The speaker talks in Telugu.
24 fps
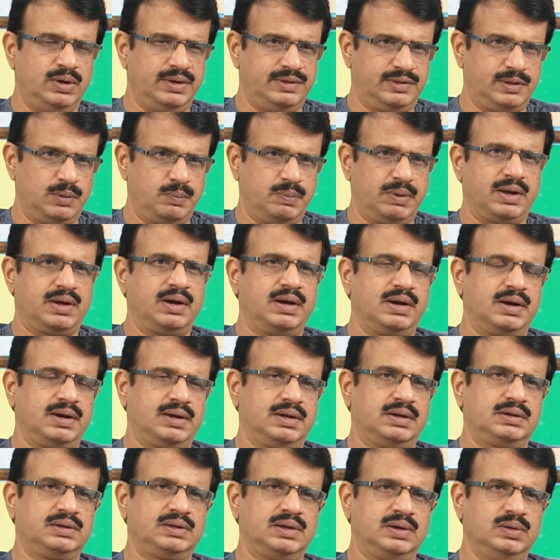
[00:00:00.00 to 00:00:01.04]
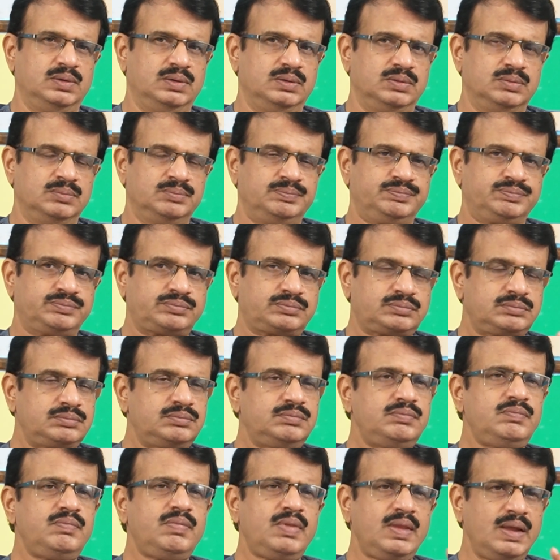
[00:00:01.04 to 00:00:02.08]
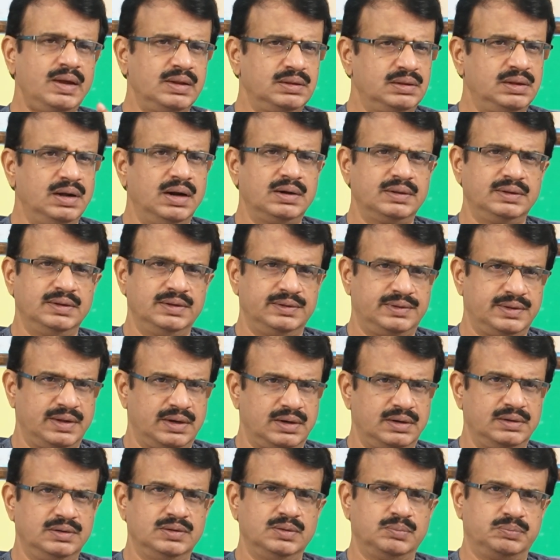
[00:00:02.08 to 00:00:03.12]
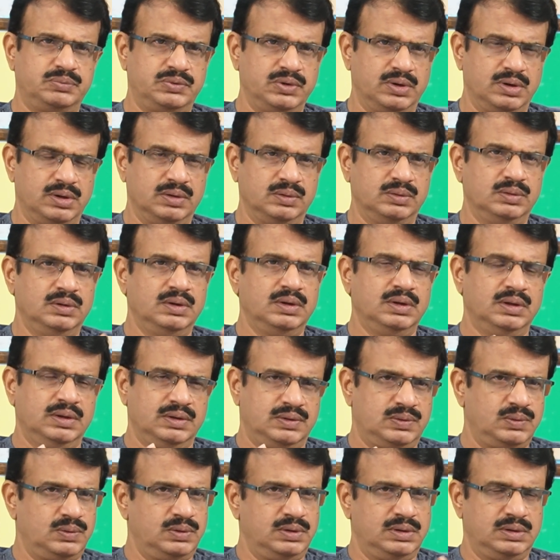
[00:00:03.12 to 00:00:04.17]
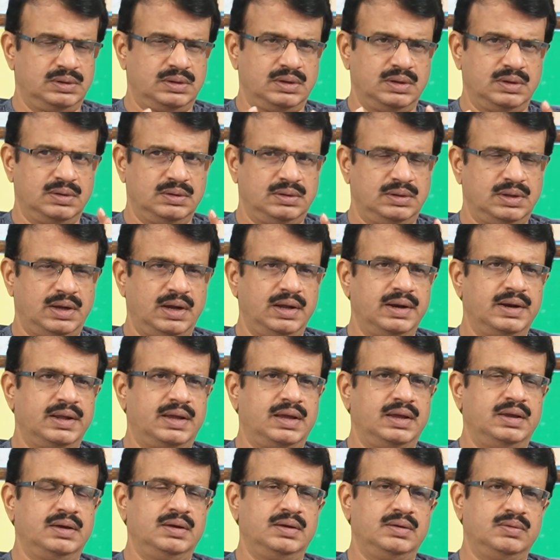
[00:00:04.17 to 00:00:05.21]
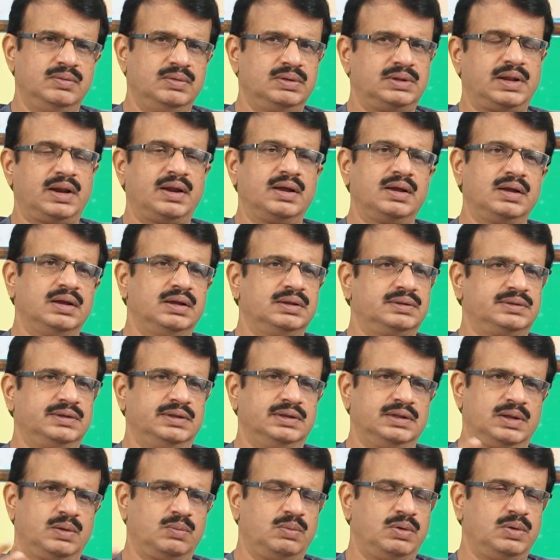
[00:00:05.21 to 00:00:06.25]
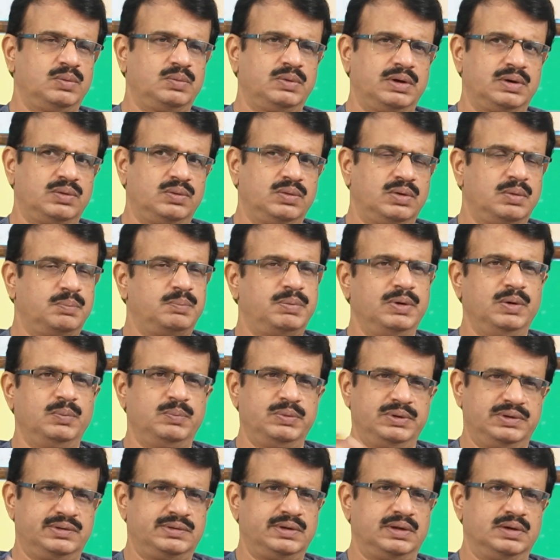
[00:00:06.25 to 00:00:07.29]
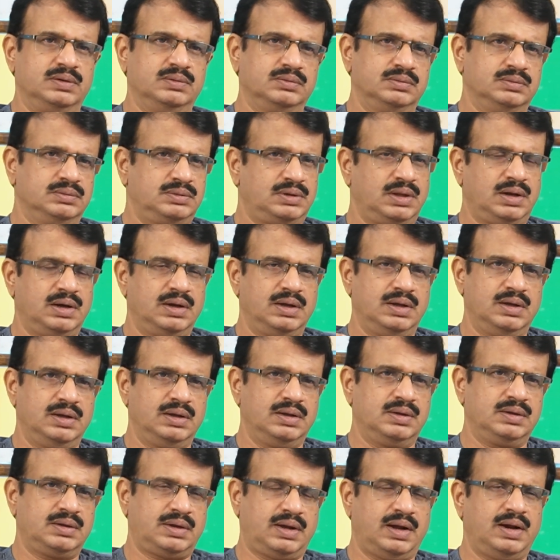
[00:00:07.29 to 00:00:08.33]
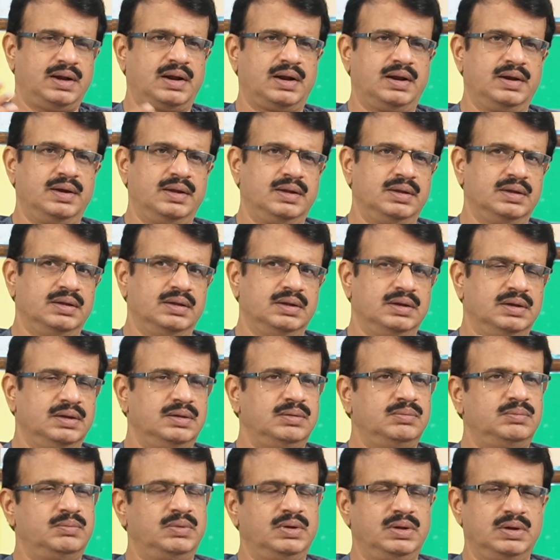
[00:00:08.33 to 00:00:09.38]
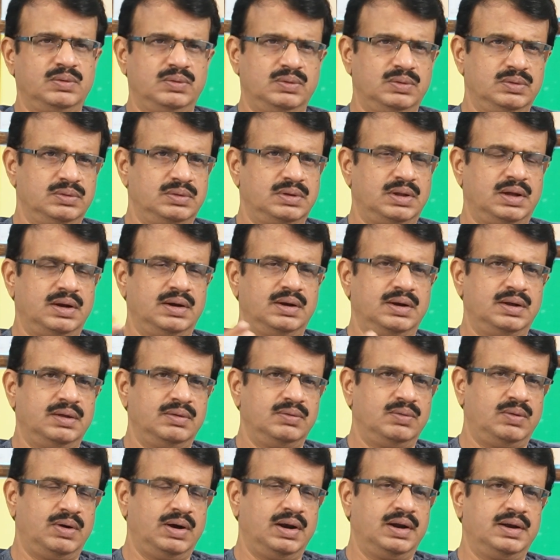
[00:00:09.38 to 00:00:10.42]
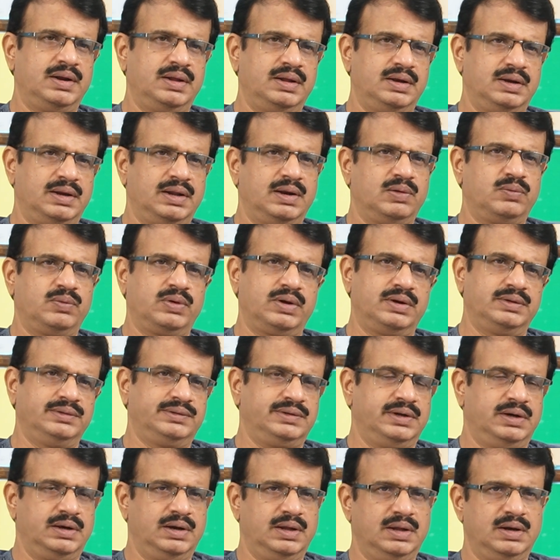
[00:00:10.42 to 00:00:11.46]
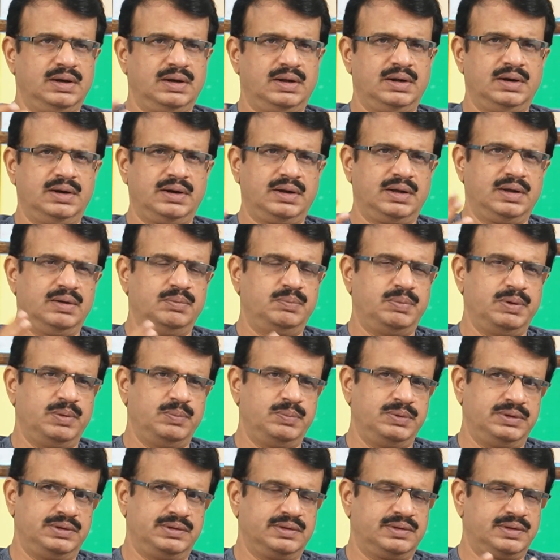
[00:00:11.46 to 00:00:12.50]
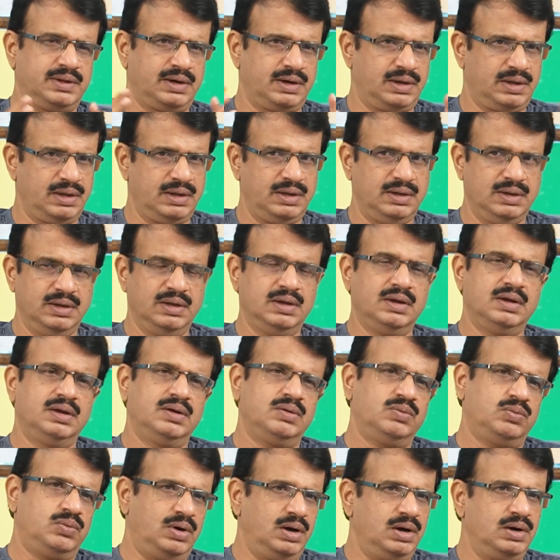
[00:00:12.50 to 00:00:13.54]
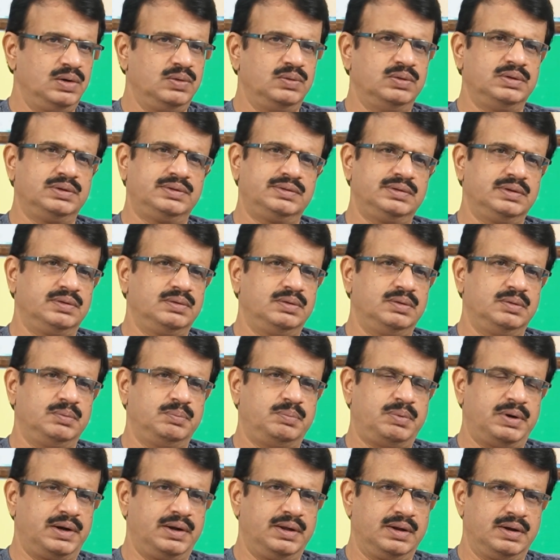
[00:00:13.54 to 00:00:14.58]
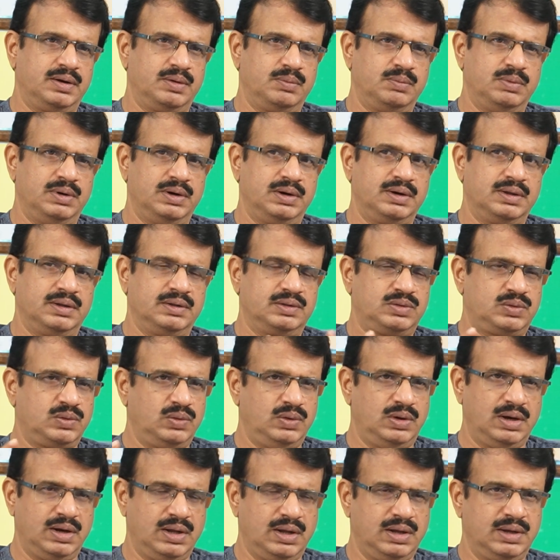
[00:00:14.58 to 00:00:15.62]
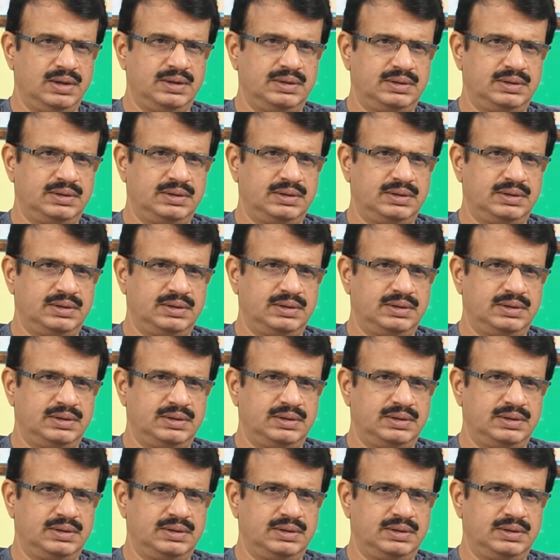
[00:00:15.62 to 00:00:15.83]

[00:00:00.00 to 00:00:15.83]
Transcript: వైసీపీ కార్యకర్తలు దాడి చేశారని చెప్తున్నారు సో ఇద్దరు దానికి వ్యతిరేకంగా చంద్రబాబు గారు కూడా పిలిపించారు తన క్యాడర్ని మీరు దాన్ని వాళ్ళని నిలవరించండి అని గట్టిగా పిలిపించేసరికి వాళ్ళు వచ్చి పడ్డారనమాట సో అలా